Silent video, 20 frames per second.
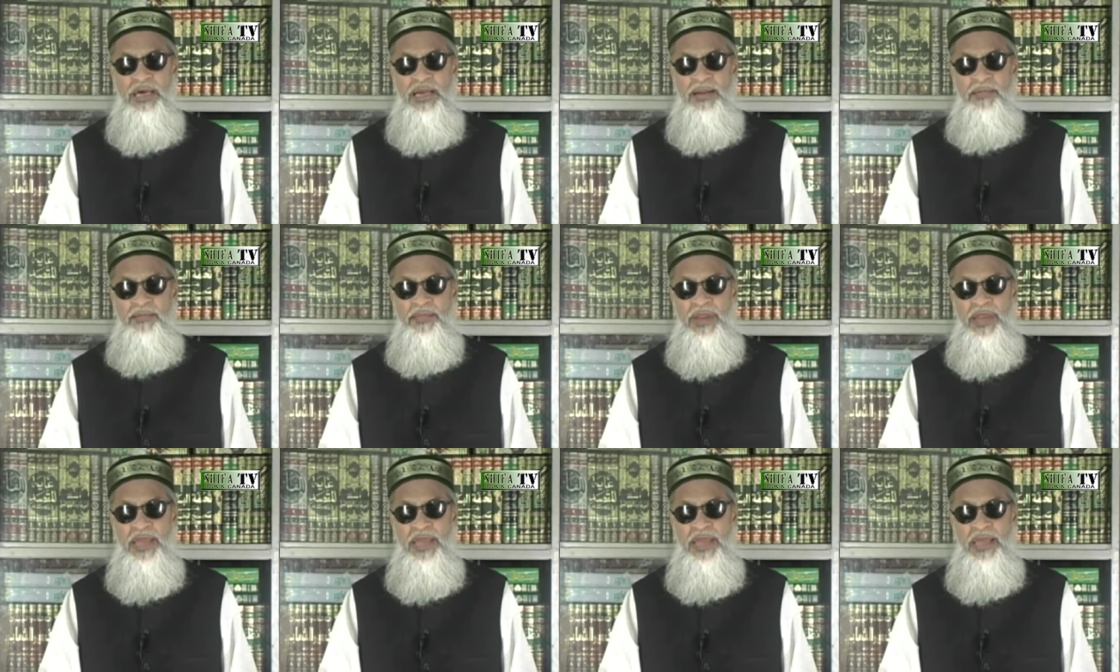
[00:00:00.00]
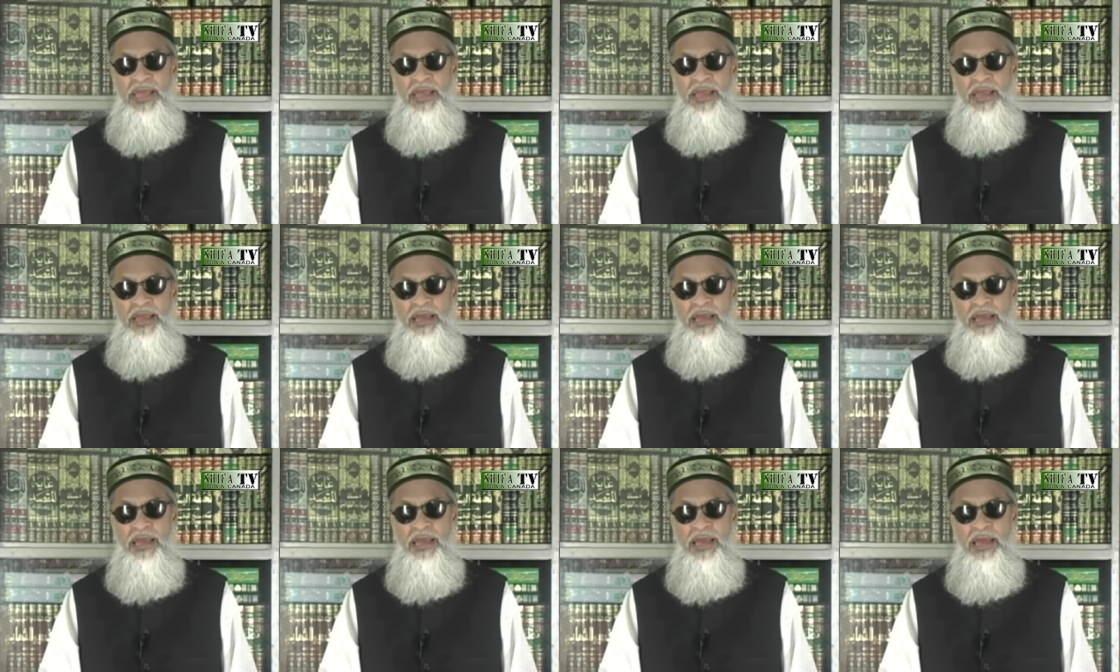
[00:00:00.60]
रब ने
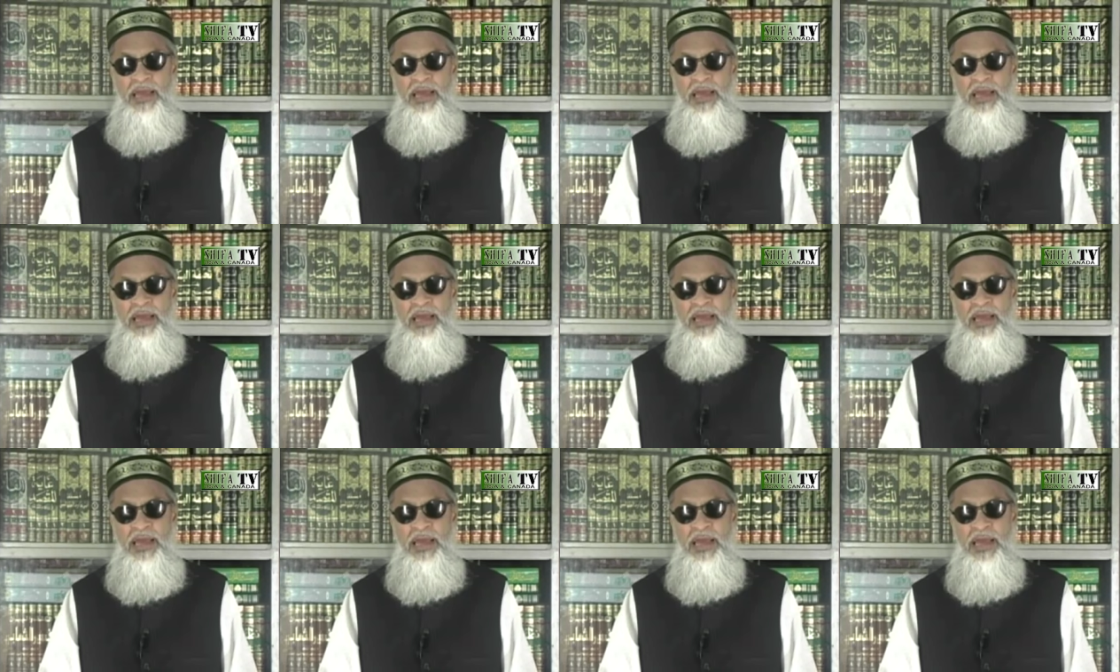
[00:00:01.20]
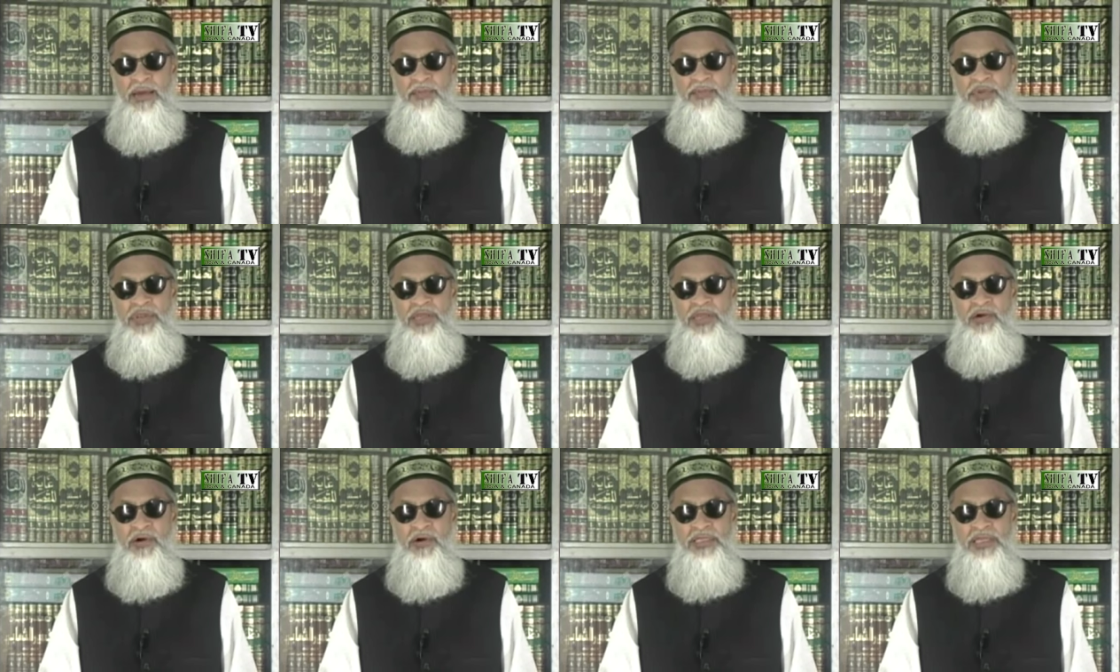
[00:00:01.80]
अपनी
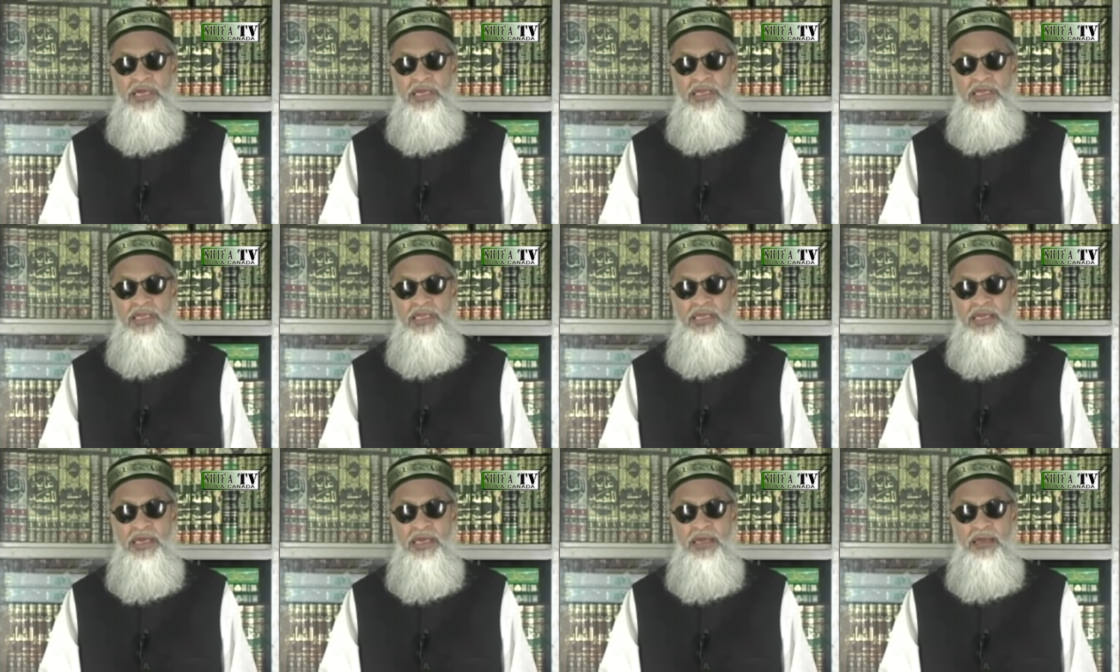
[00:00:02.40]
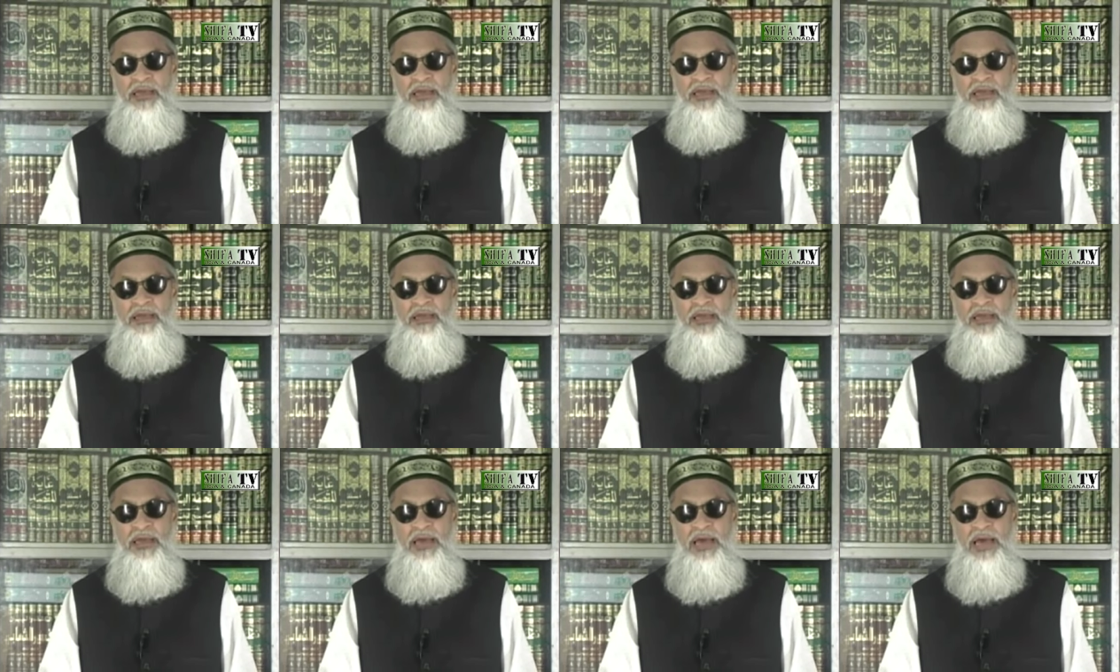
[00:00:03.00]
एक और तख्लीक
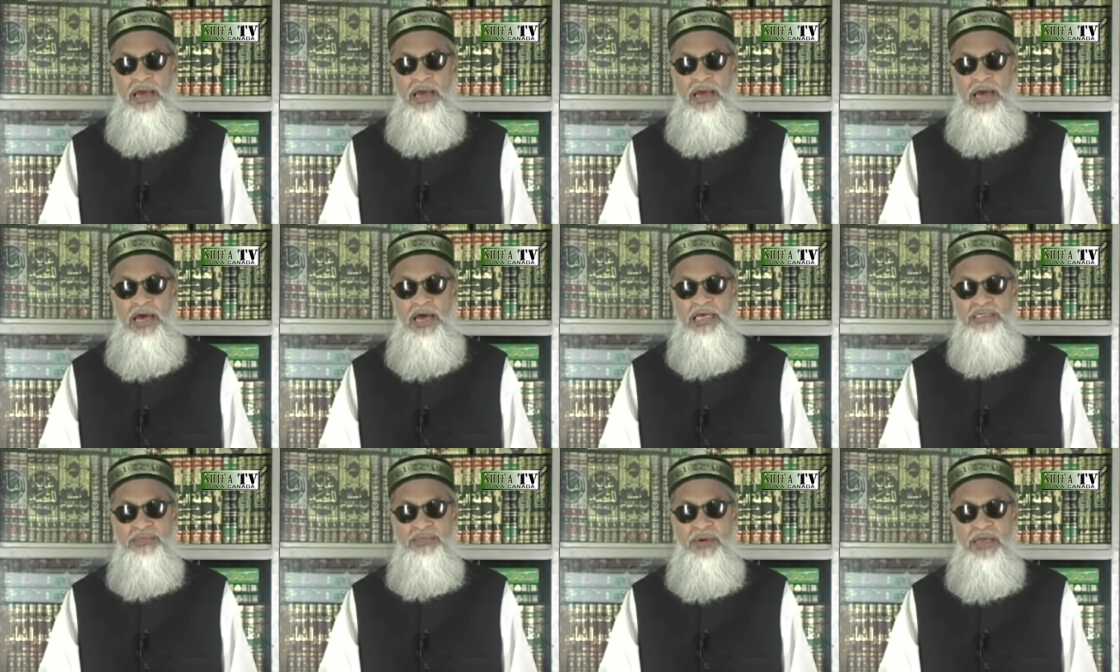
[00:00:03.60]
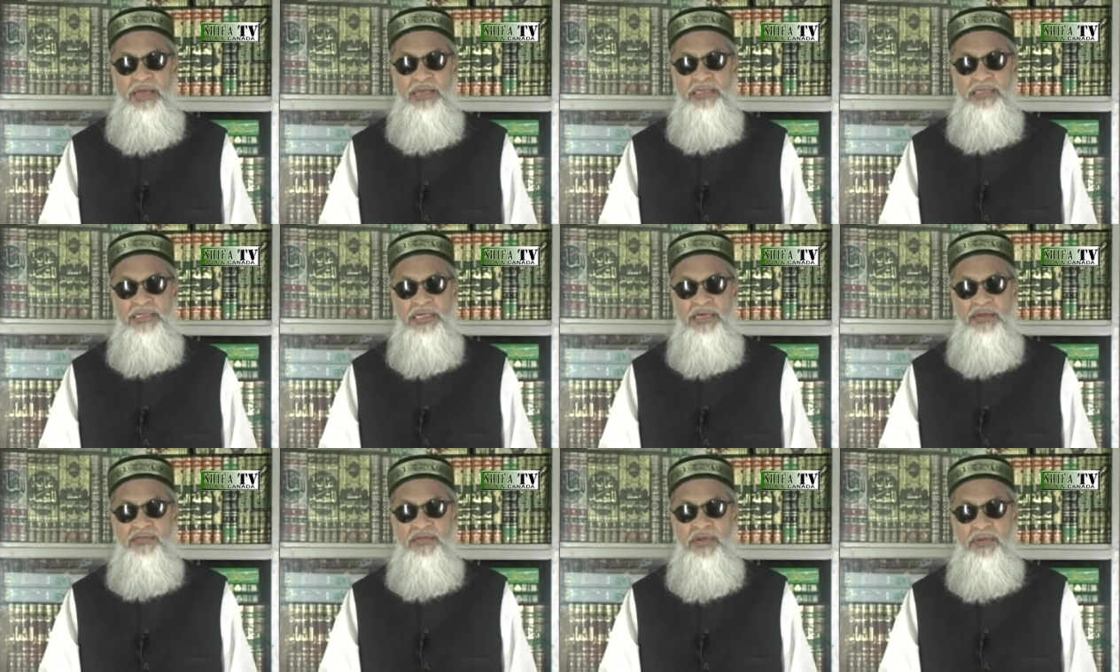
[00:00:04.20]
आसमान का
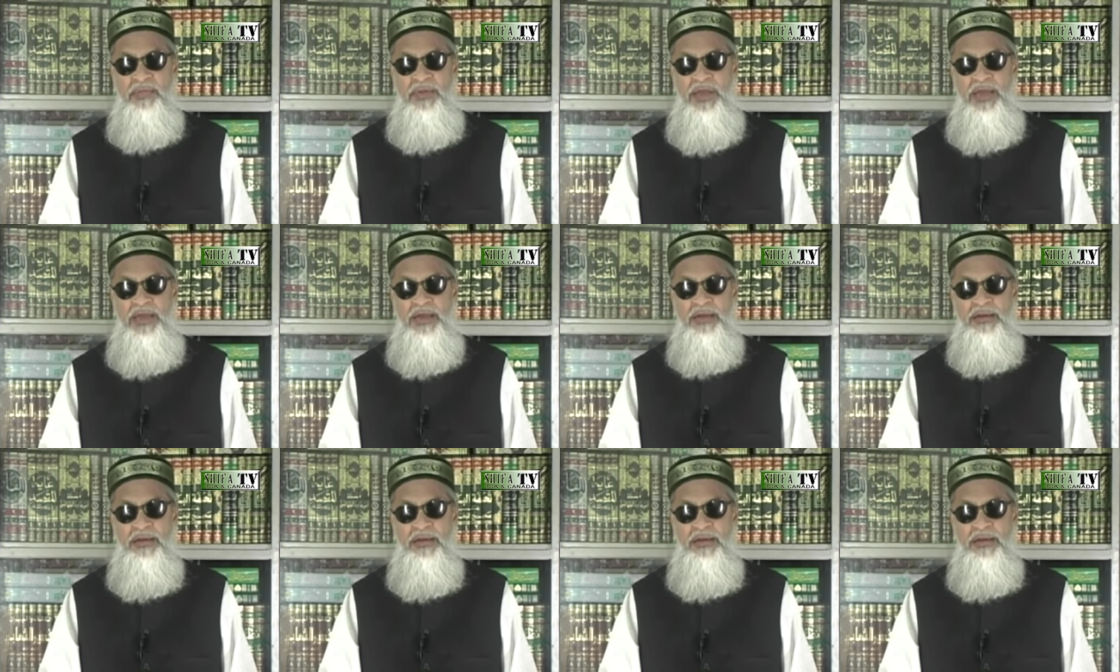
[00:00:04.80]
जिक्र फरमाया